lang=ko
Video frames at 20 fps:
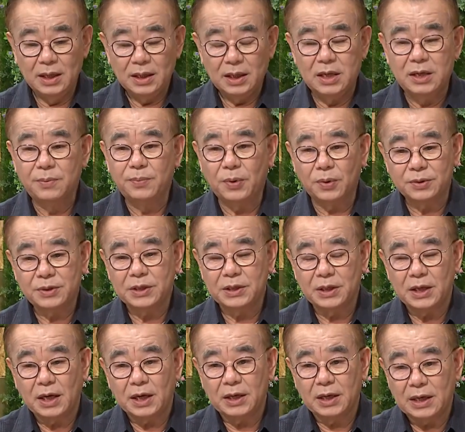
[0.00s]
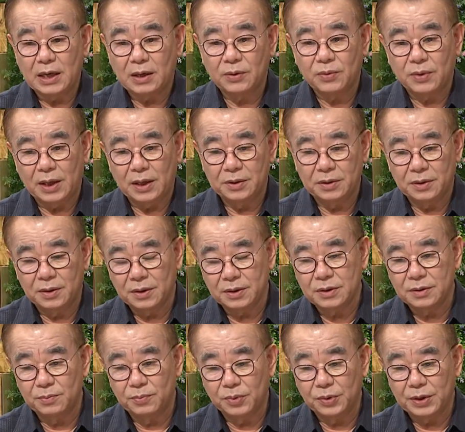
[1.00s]
기복신앙이라고 하는
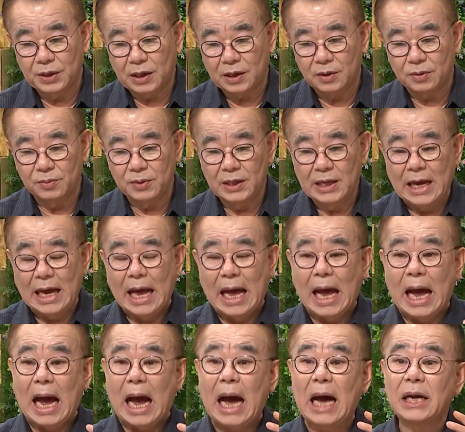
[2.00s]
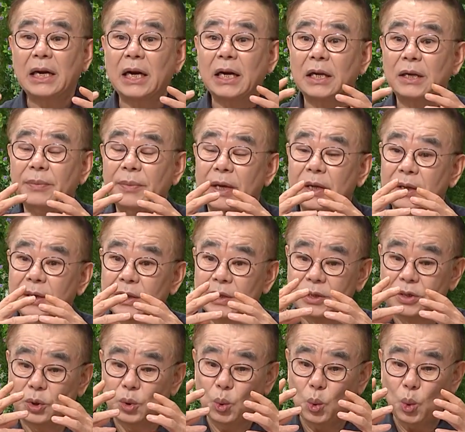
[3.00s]
것은 뭐냐 그러면 하나님의
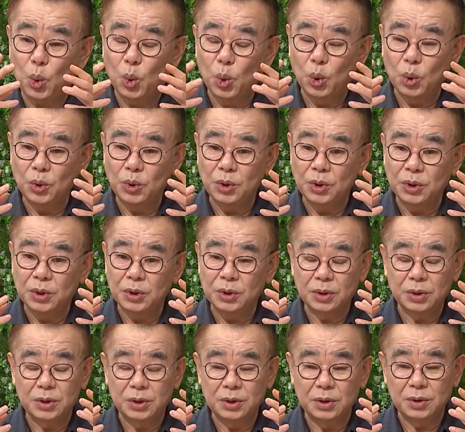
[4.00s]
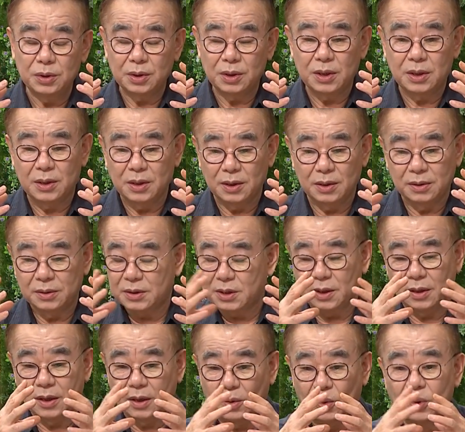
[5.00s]
뜻을 온 그
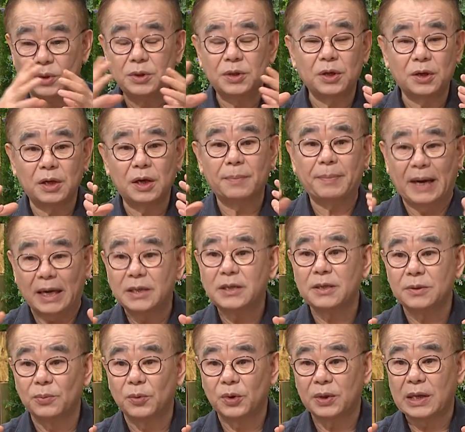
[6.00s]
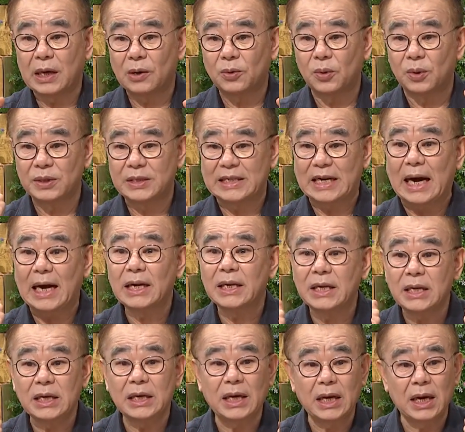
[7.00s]
저기 온전히 받지 못하고
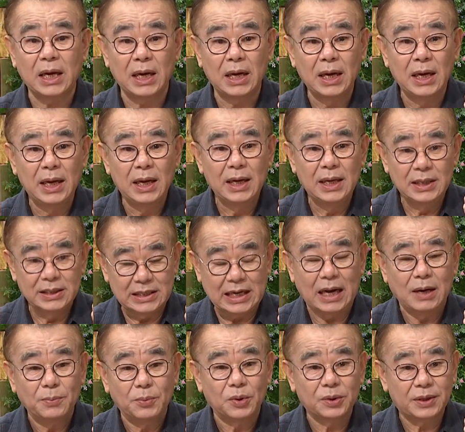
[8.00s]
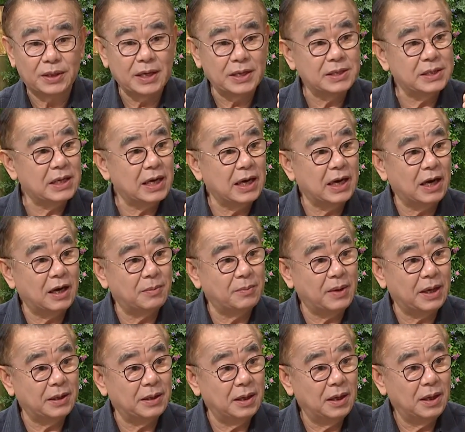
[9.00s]
자기의 잘못된
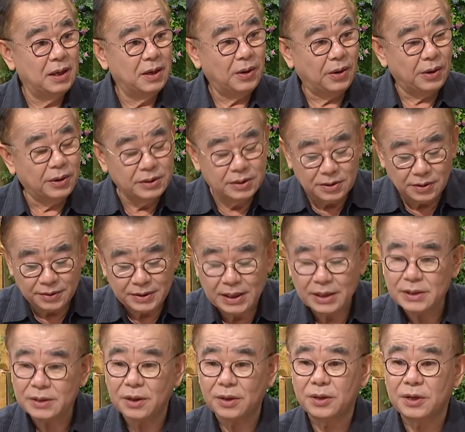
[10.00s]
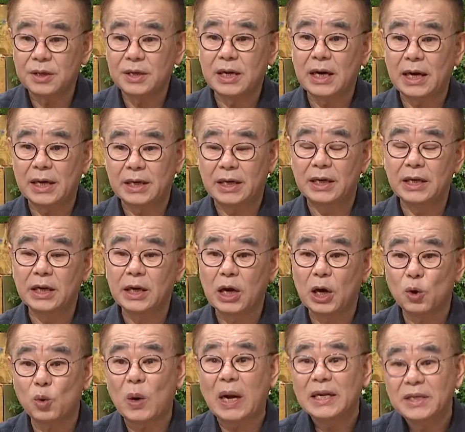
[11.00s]
생각만 어떻게 해서든지 하나님께
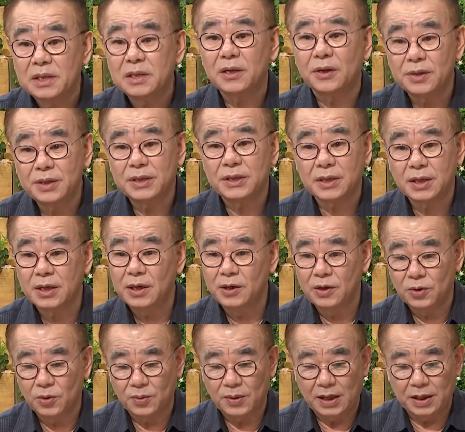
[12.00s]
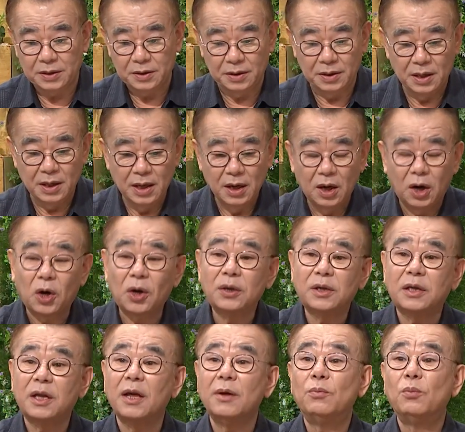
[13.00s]
음. 관철시키려고 하는
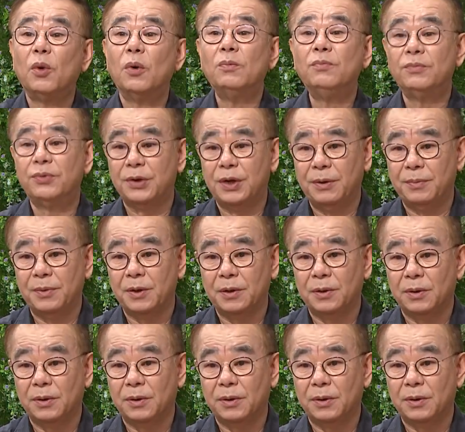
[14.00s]
헛된 몸부림인